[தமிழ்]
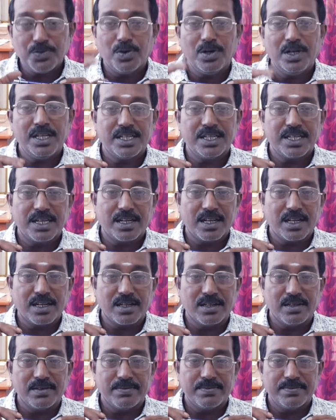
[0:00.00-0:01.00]

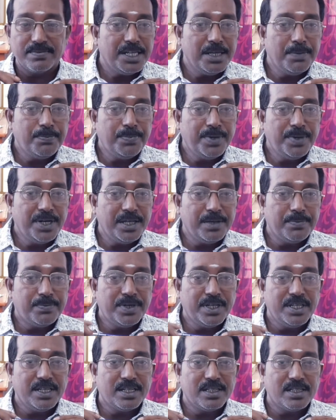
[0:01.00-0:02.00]
சொல்லியிருக்கிறார்கள் இப்படி
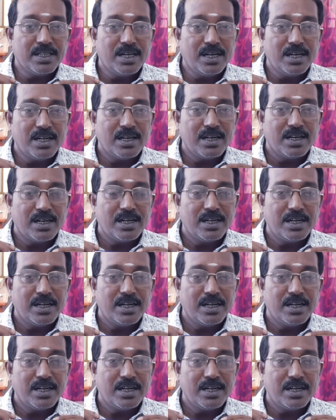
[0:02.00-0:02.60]
இப்படி இருந்தால்